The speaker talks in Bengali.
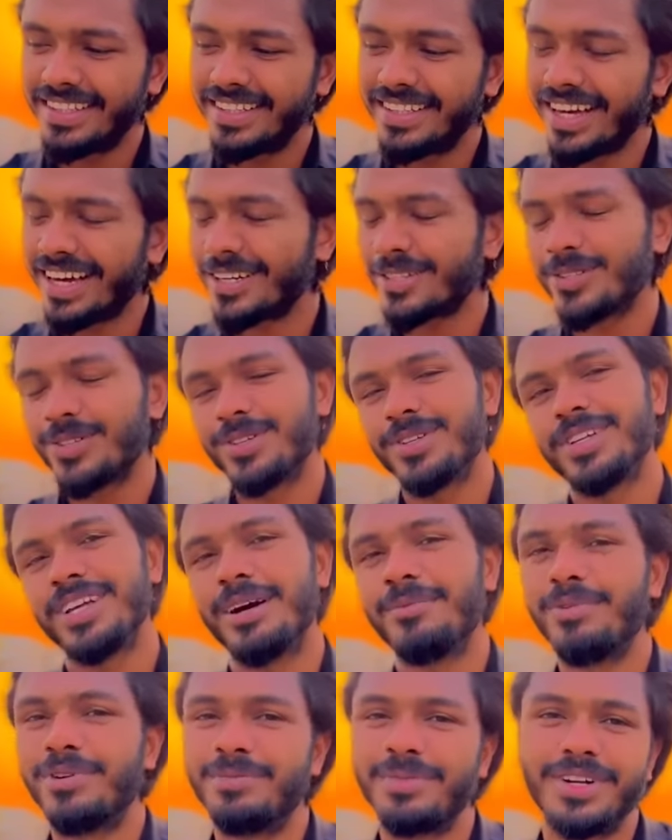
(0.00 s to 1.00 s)
তার জন্য
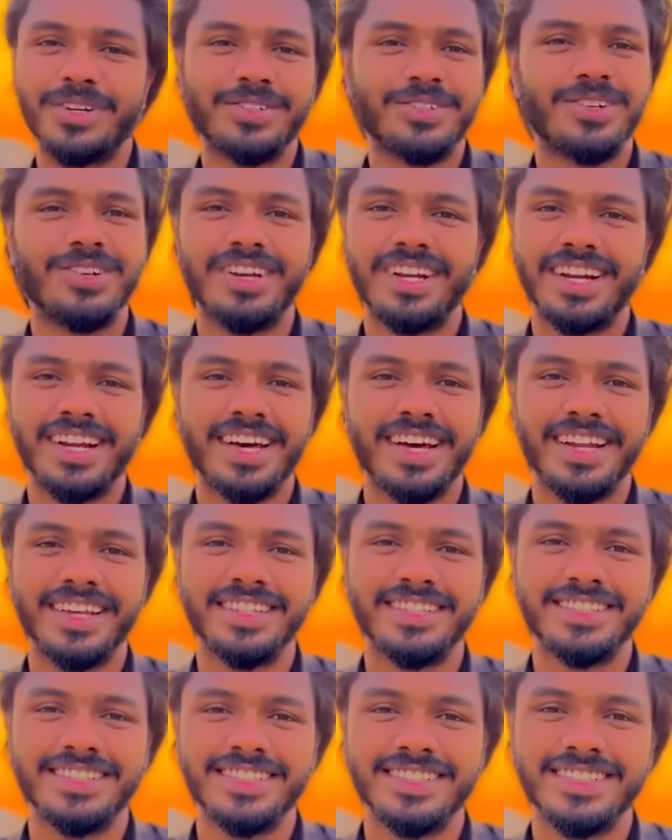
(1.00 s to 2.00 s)
আপন মানুষগুলারে
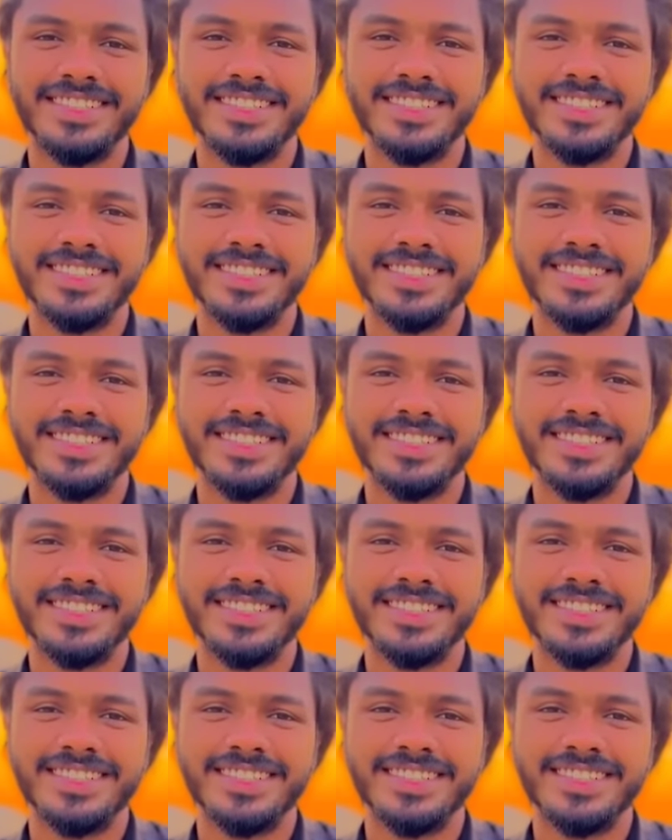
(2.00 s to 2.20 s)
হারাইছি